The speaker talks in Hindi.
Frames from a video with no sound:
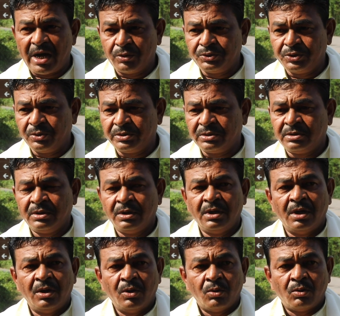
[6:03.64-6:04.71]
बावजूद
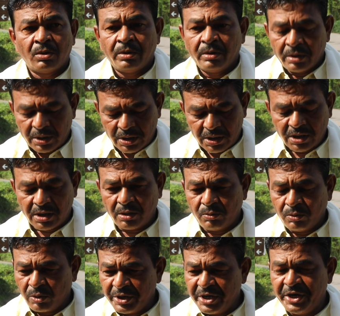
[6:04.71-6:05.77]

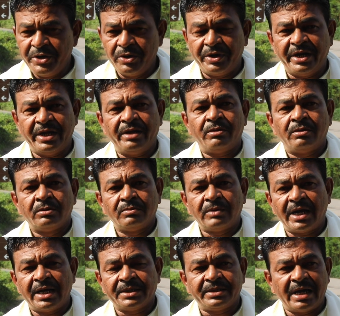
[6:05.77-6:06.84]
वो डीडीओ ने
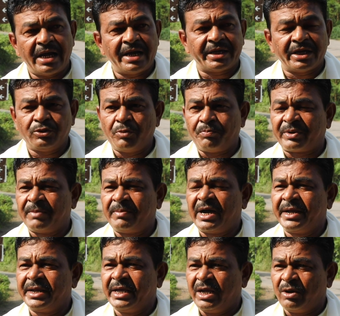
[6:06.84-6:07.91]
वहाँ यहाँ के जो
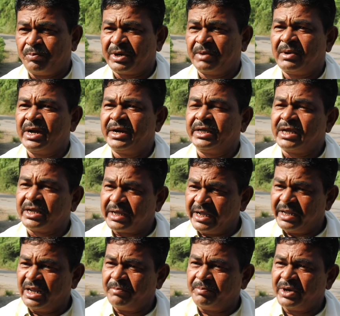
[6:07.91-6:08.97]
प्रभारी है प्रभारी के
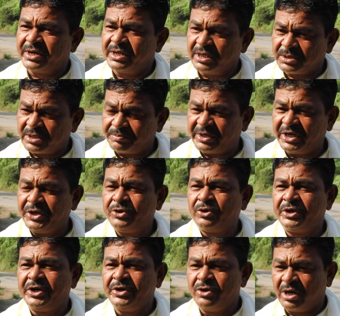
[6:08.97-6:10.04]
कहने पर ये सब
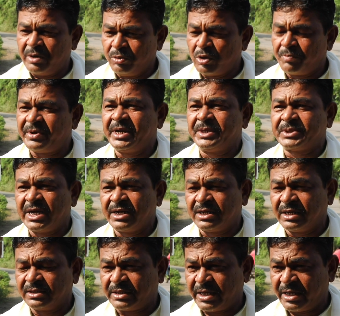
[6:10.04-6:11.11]
टीडीओ डीडीओ हमको परेशान
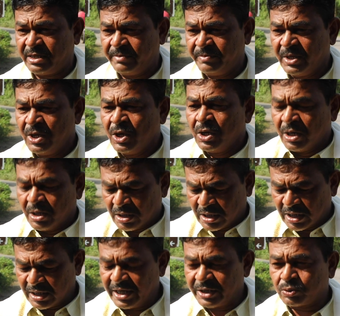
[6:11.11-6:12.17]
करते हैं
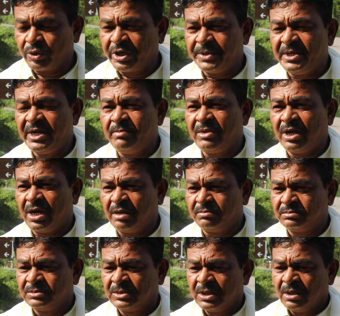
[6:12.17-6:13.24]
अगले थोड़े दिन में हम